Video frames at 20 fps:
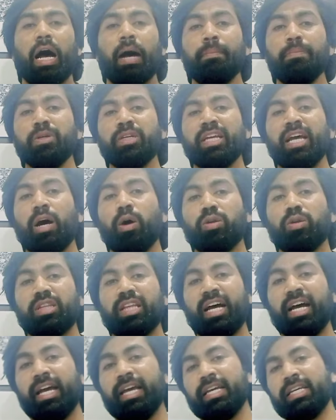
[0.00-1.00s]
अब क्या
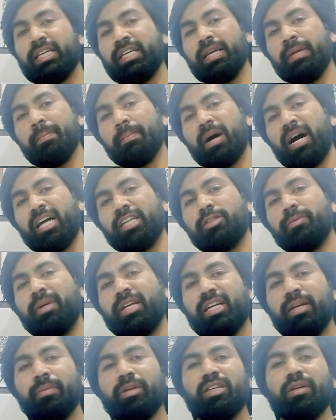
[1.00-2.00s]
होता है कि मार्च
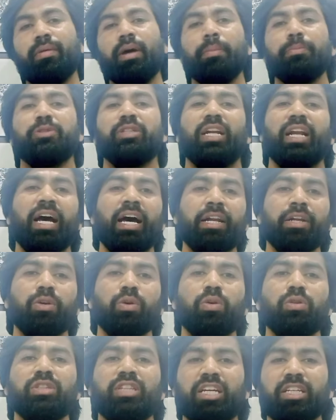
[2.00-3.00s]
महीने में जब आप चला
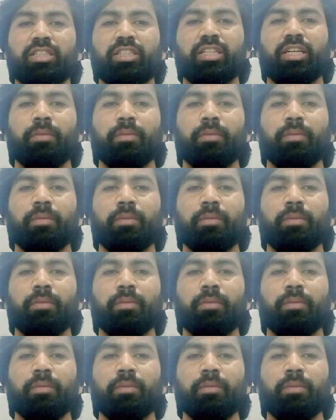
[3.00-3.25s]
रहे हो दस